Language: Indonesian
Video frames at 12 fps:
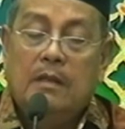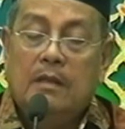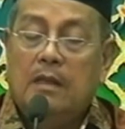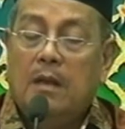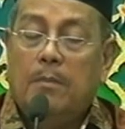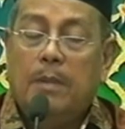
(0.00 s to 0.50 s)

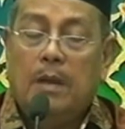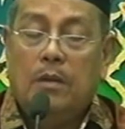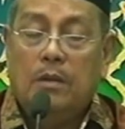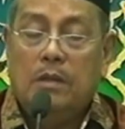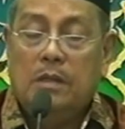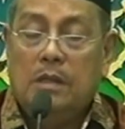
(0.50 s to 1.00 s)
tiap
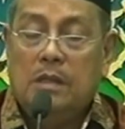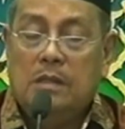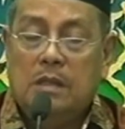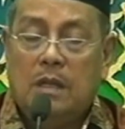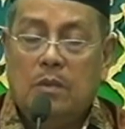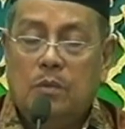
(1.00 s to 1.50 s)
lagi
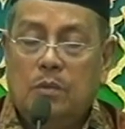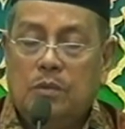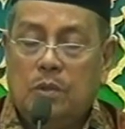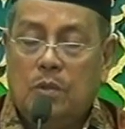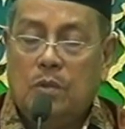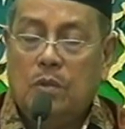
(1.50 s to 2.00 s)
satu
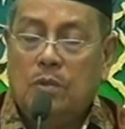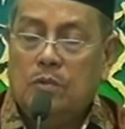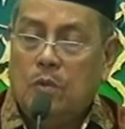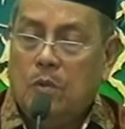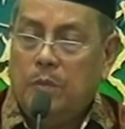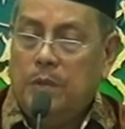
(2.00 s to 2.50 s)
coro
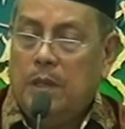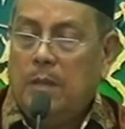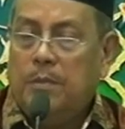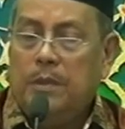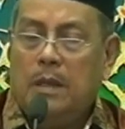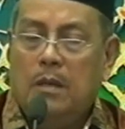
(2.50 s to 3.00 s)
coro
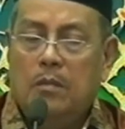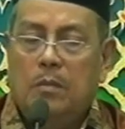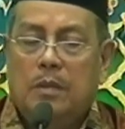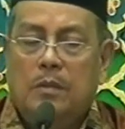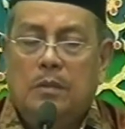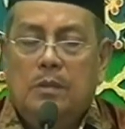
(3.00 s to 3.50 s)
pirang-pirang lho
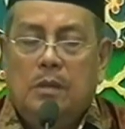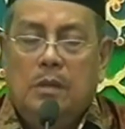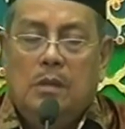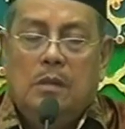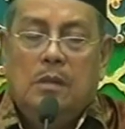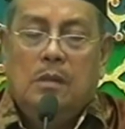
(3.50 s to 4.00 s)
mau
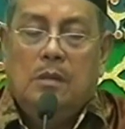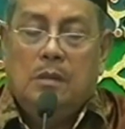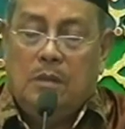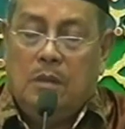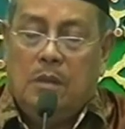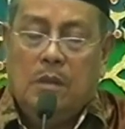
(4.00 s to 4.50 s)

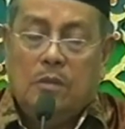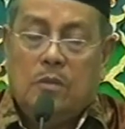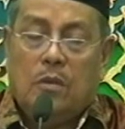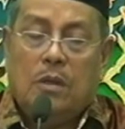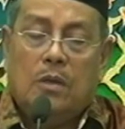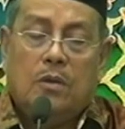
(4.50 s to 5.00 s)
ini
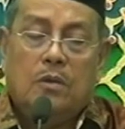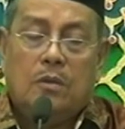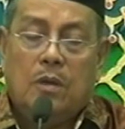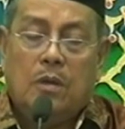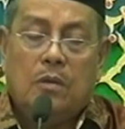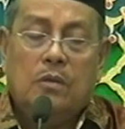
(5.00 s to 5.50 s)

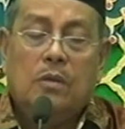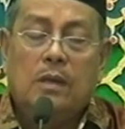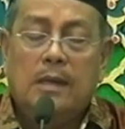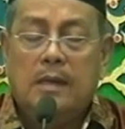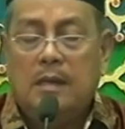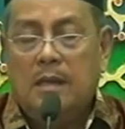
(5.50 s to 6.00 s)
torekot-torekot yang
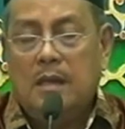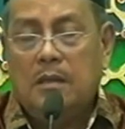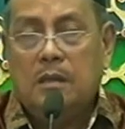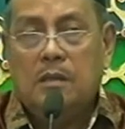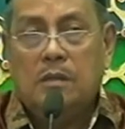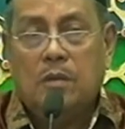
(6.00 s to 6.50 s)
ini kita
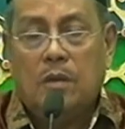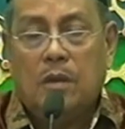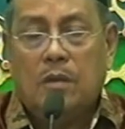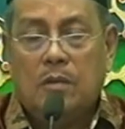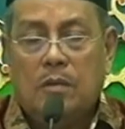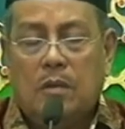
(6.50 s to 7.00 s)
jadi
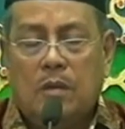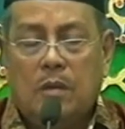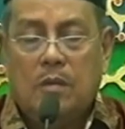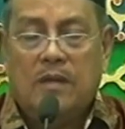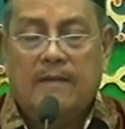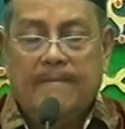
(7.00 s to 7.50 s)

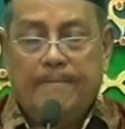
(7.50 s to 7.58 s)
torekot-torekot.